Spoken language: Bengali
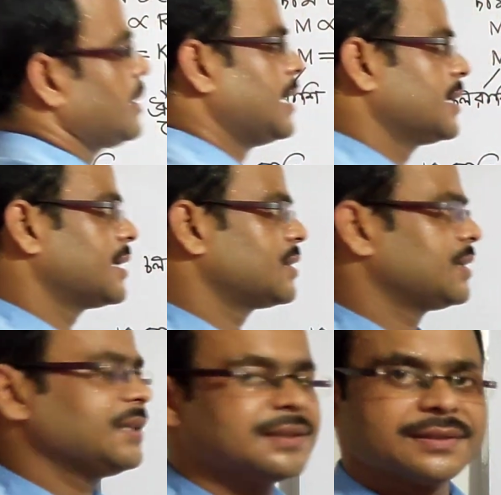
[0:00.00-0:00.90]
ডালের
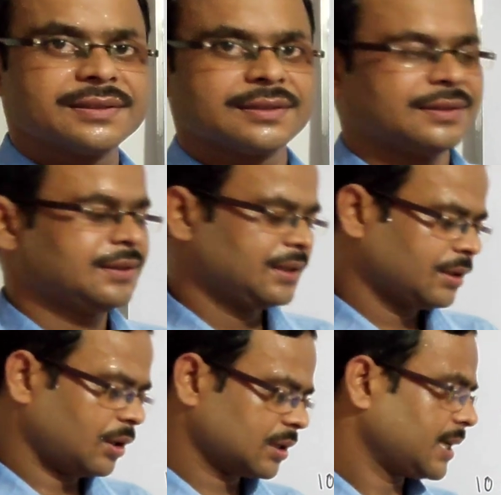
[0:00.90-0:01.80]
ক্ষেত্রে
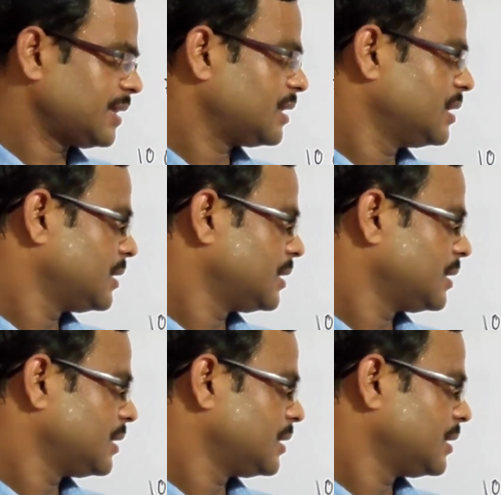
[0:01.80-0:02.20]
অর্থাৎ